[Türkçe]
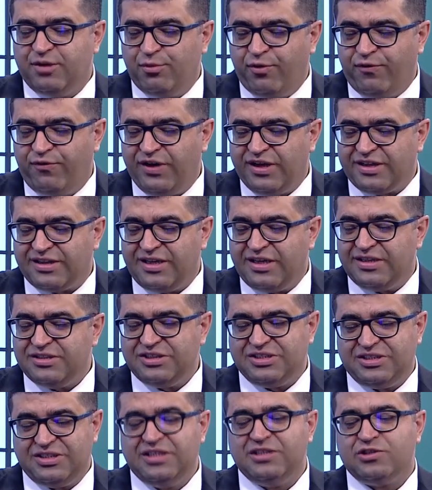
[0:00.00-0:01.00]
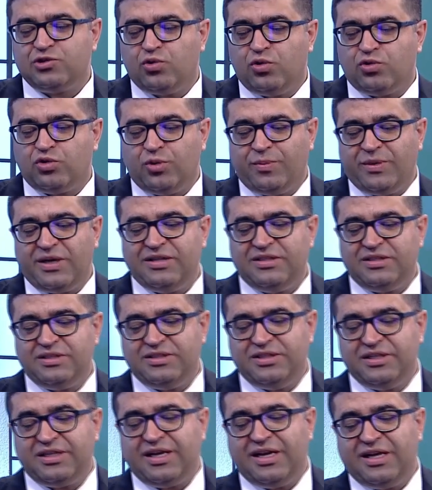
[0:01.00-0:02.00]
bu fiyatların ciddi iskonto
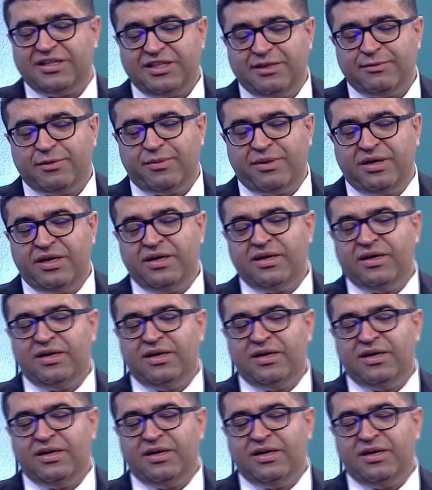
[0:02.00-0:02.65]
barındırdığı kanaatindeyim ama